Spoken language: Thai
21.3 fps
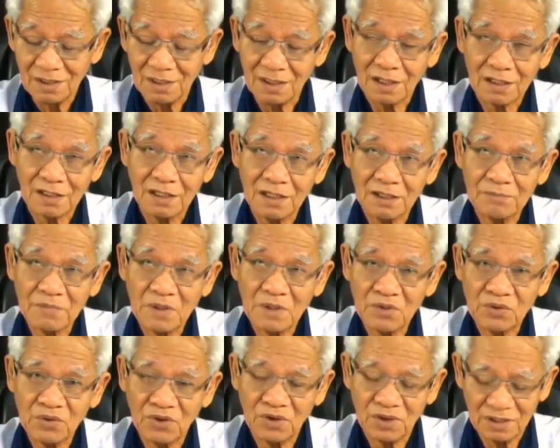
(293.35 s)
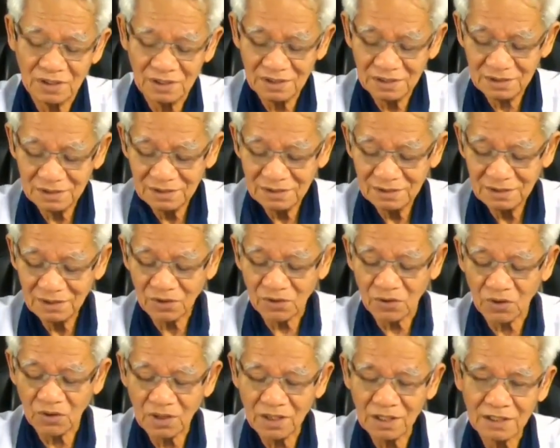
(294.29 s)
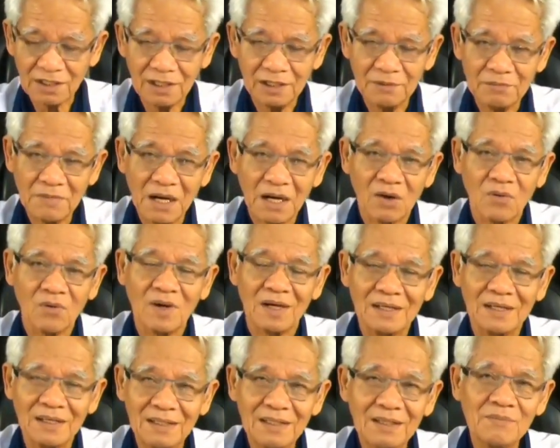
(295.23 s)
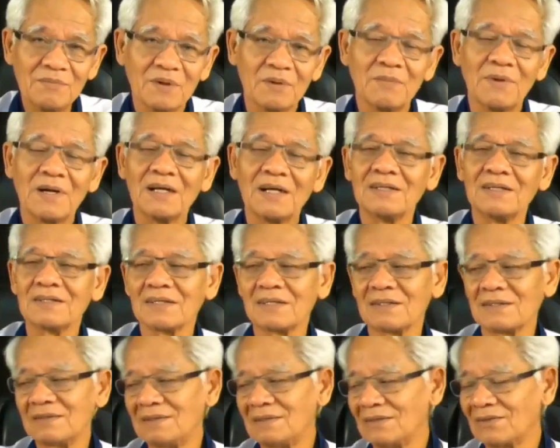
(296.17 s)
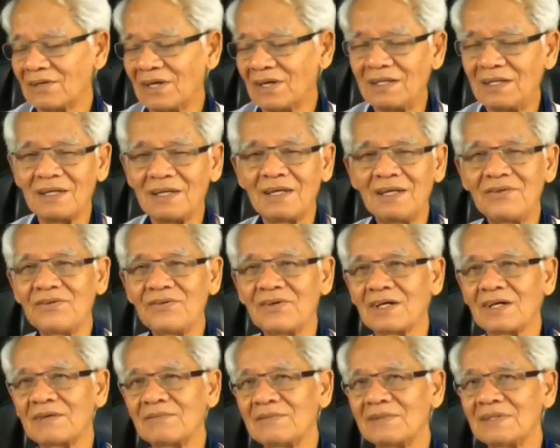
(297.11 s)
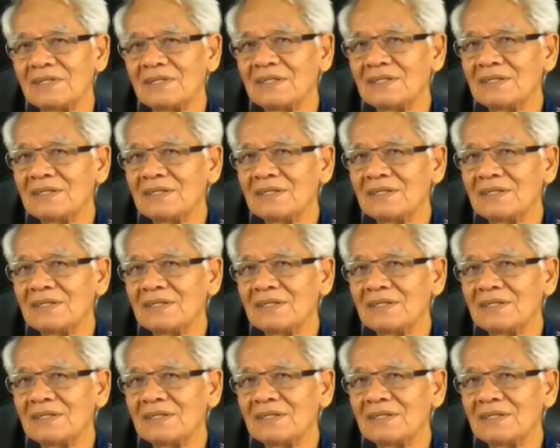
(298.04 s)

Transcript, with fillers: หนักนิดเบาหน่อยเออขอกันกินมากกว่านี้ ประมาณคิดอย่างนี้สิครับ